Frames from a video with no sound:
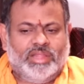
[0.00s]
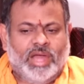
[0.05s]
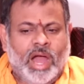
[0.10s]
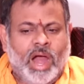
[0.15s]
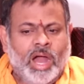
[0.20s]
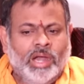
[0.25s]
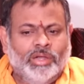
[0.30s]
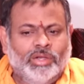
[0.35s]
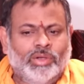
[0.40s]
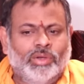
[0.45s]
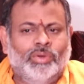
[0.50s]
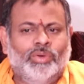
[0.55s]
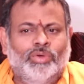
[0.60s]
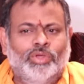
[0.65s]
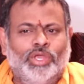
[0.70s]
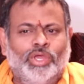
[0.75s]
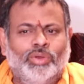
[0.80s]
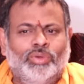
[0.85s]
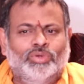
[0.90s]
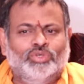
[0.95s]
దాంట్లో
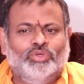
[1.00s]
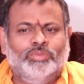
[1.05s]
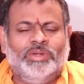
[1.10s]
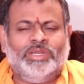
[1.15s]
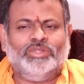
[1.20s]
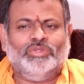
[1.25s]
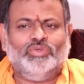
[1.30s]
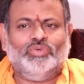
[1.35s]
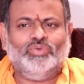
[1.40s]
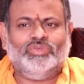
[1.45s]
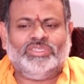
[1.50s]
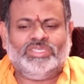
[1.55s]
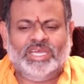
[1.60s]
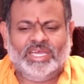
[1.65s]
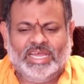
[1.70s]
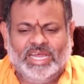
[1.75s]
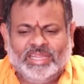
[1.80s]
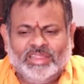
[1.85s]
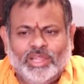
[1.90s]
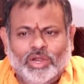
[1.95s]
ఈరోజు మనం
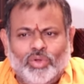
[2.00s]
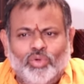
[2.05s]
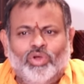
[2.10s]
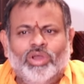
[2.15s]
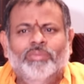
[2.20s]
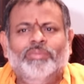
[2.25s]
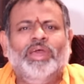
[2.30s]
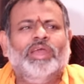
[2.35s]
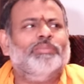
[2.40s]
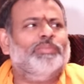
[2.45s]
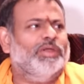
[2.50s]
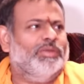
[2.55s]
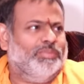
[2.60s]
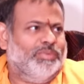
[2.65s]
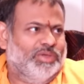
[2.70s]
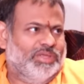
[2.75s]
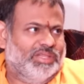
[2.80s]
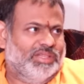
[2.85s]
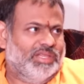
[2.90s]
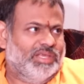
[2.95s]
చూస్తే గందరగోళం
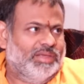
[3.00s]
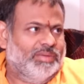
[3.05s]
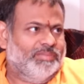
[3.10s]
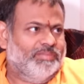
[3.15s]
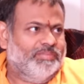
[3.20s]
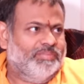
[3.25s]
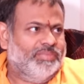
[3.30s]
ఏర్పడిపోయింది